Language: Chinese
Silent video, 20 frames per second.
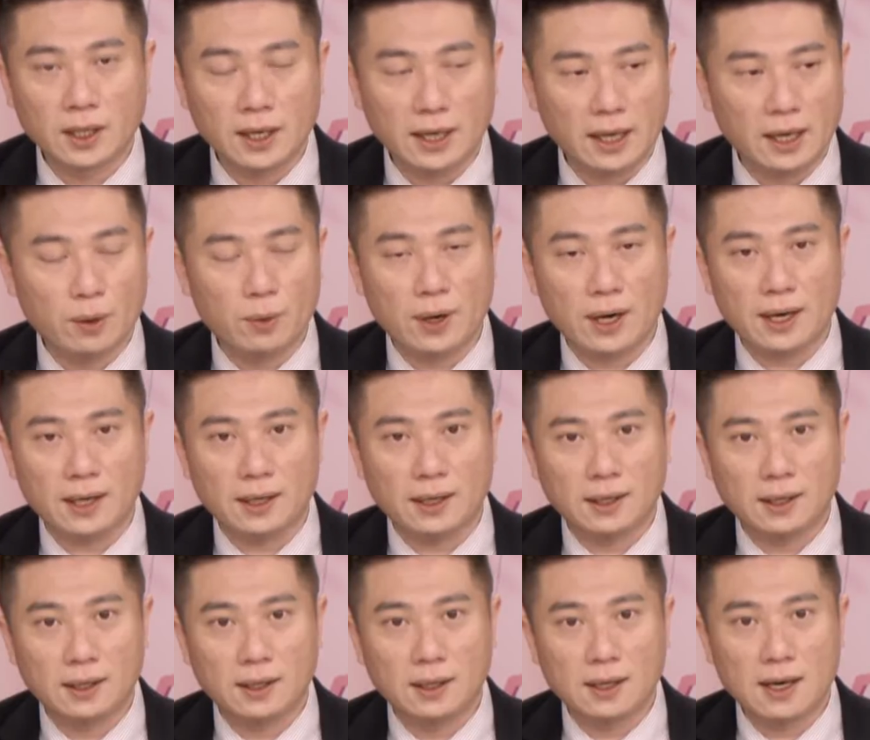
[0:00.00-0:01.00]
因为
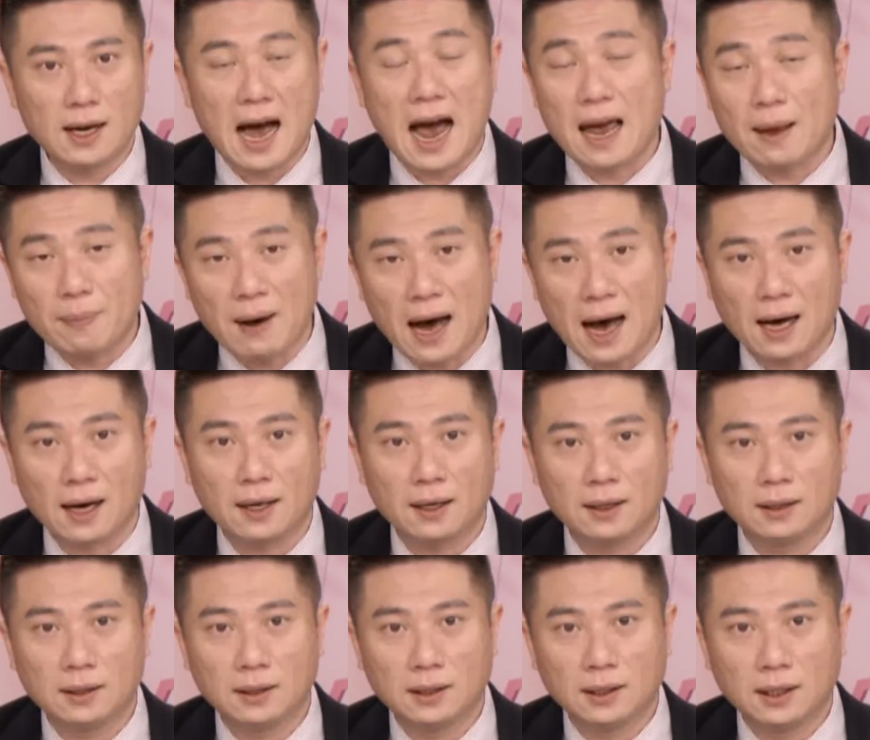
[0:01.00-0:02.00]
害怕
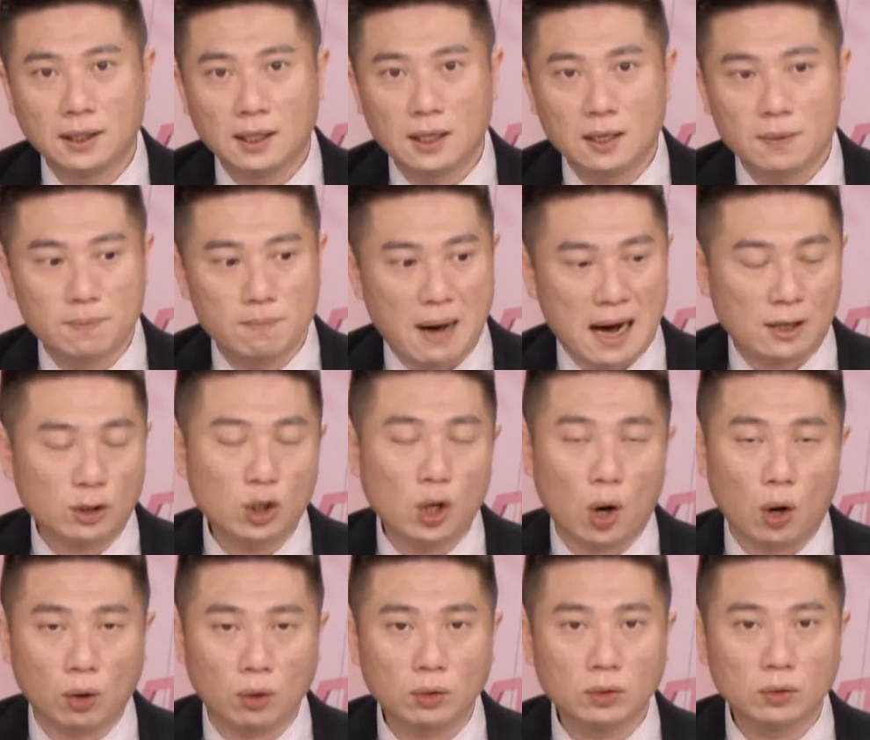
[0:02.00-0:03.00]
盲
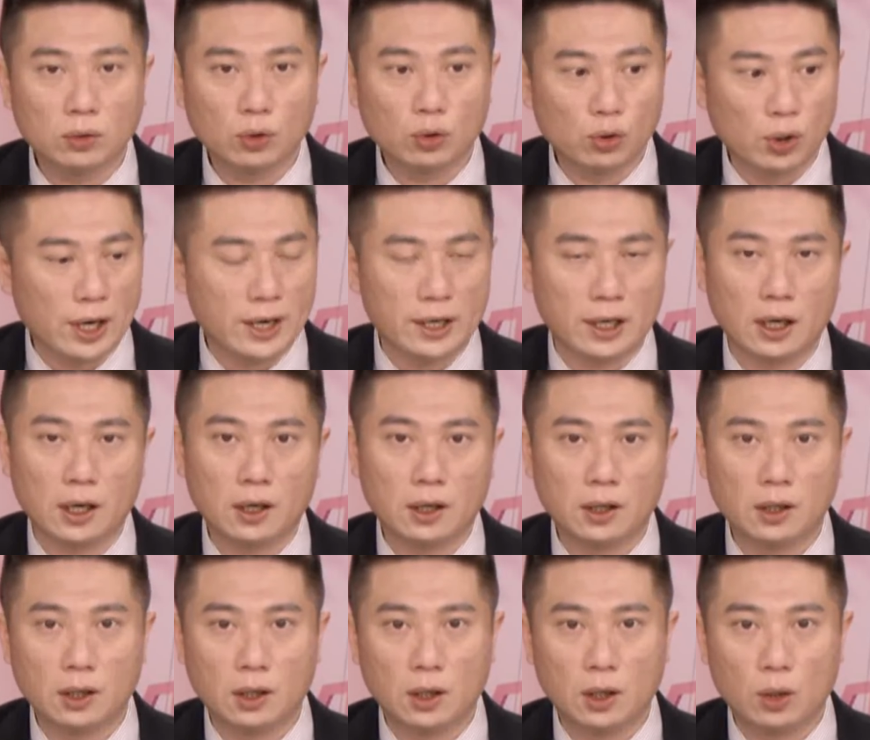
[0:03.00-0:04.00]
从，所以呢
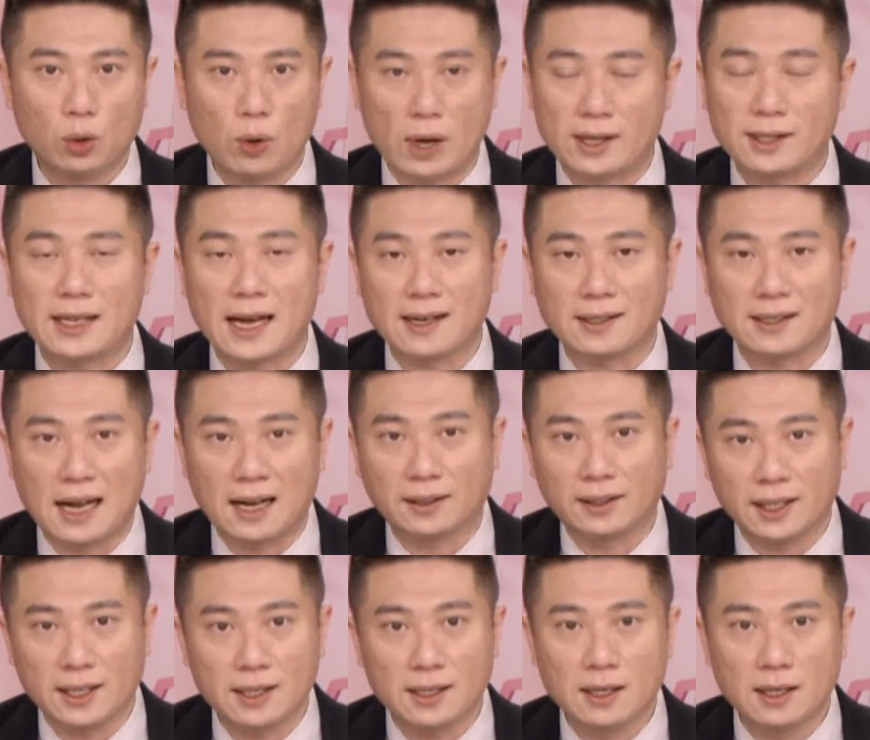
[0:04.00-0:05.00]
乱杀杀
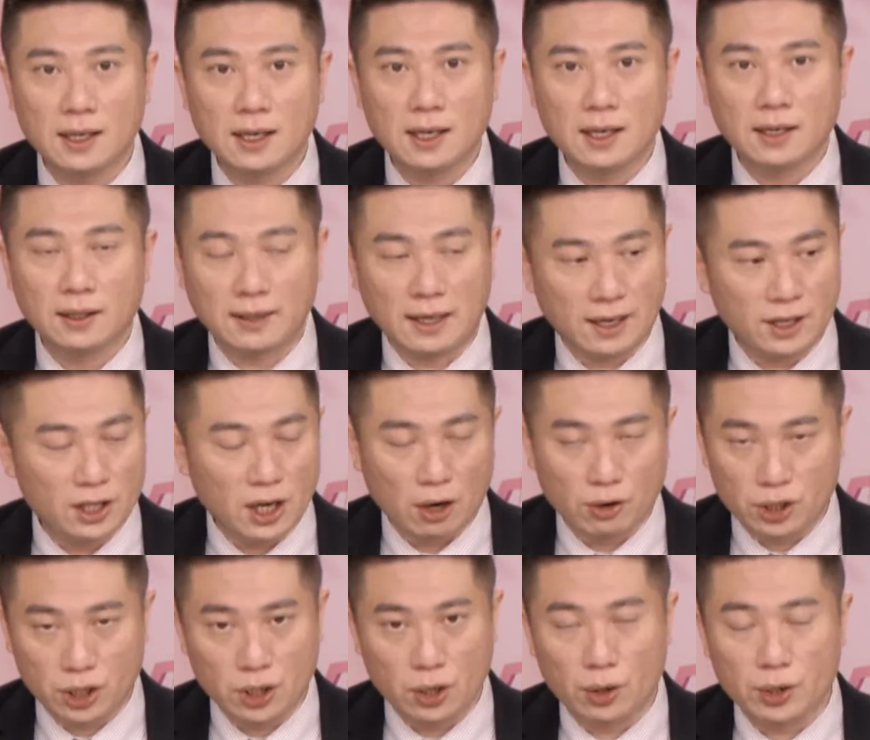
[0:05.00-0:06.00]
低。那你小
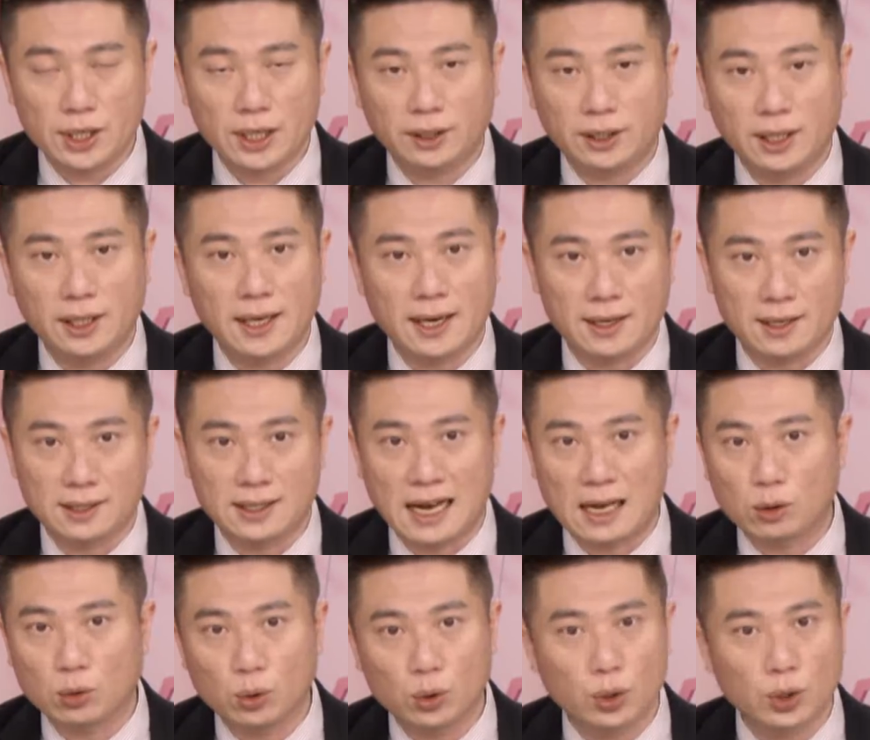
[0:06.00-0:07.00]
心，有一些低点你杀
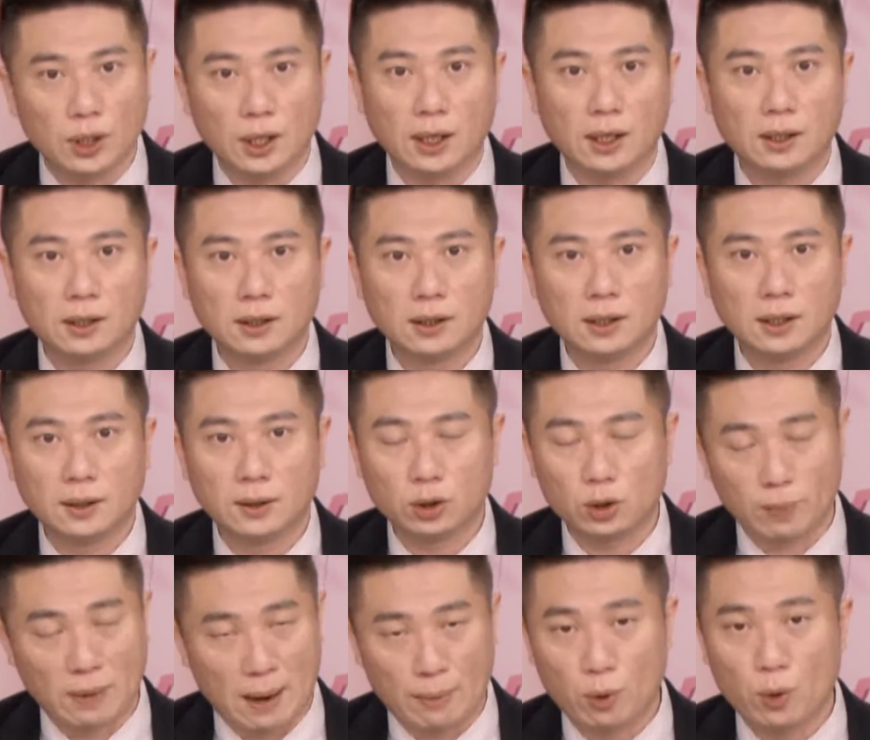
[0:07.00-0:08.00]
出去了，就
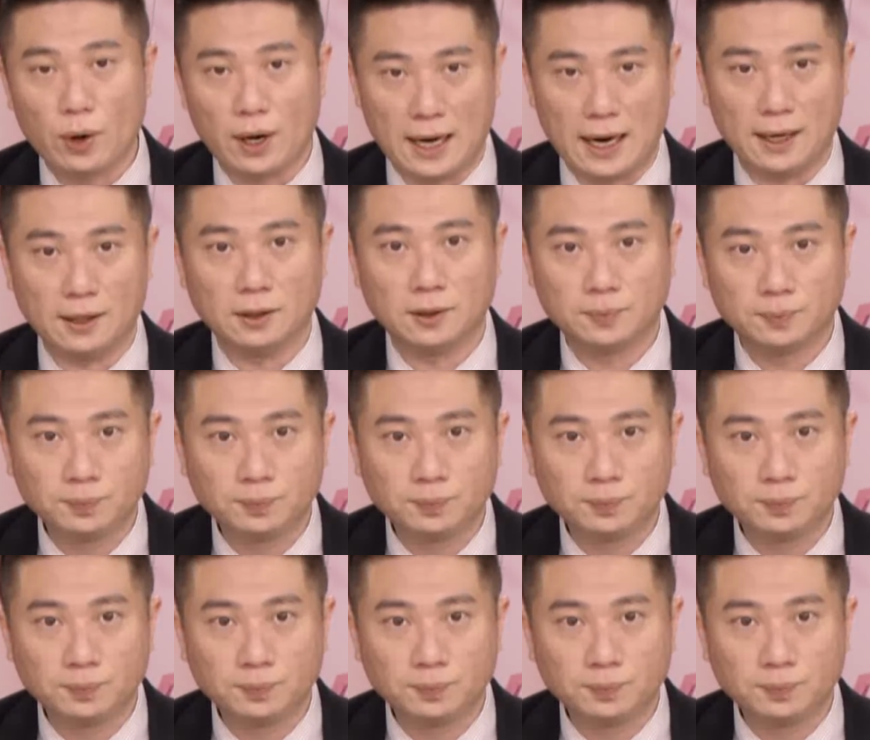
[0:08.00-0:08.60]
买不回来了。